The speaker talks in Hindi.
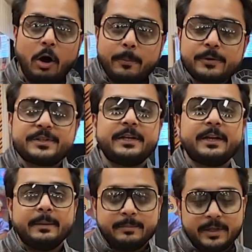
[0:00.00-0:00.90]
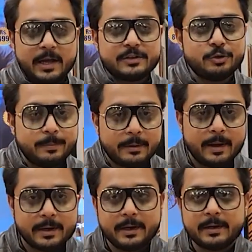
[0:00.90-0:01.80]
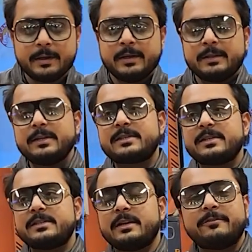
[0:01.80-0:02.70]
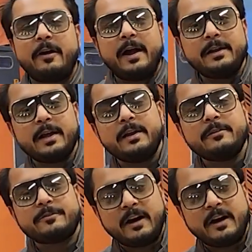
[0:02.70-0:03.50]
अपोजिट इम्तियाज सुपरमार्केट दिस इज़ अ फाइन डाइन